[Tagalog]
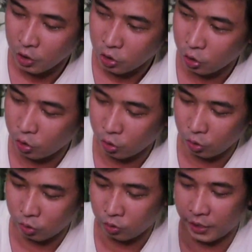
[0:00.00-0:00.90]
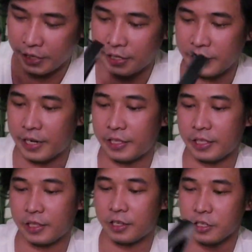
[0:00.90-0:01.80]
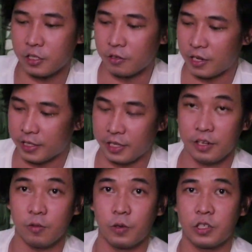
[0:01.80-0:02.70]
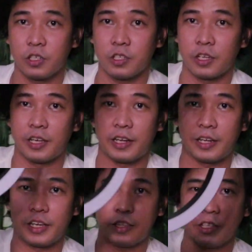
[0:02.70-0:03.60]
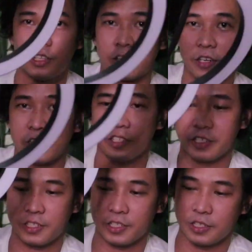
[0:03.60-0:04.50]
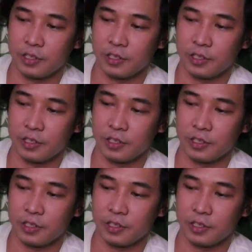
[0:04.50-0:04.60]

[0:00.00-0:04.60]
So, ayan, in 90 degrees daw natin, which is, ayan ah, na, 90 degrees.